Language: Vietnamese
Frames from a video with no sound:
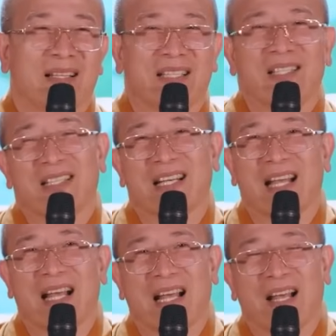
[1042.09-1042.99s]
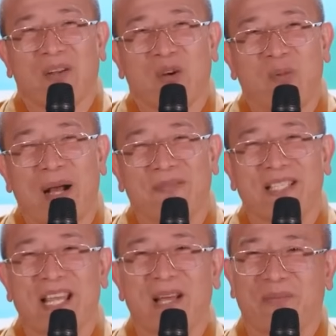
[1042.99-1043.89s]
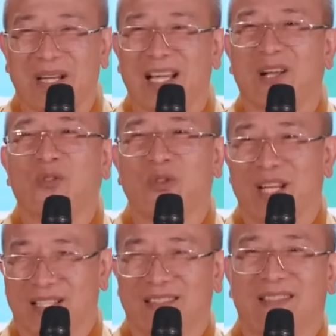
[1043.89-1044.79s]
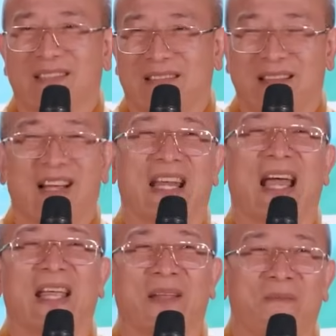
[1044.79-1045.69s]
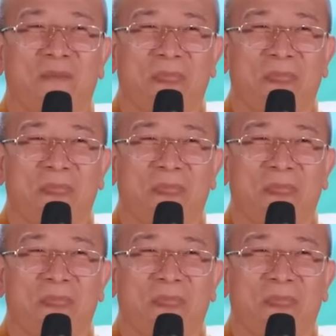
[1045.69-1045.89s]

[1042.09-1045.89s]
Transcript: Thì thưa tất cả cô bác chị em, đấy là câu chuyện thời nay.